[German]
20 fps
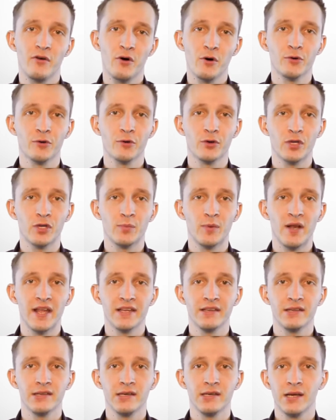
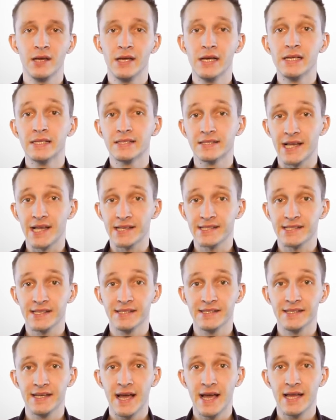Wochenrückblick. Das
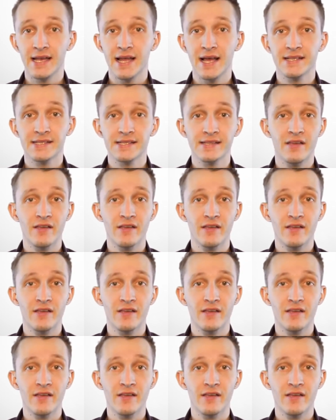sind die Highlights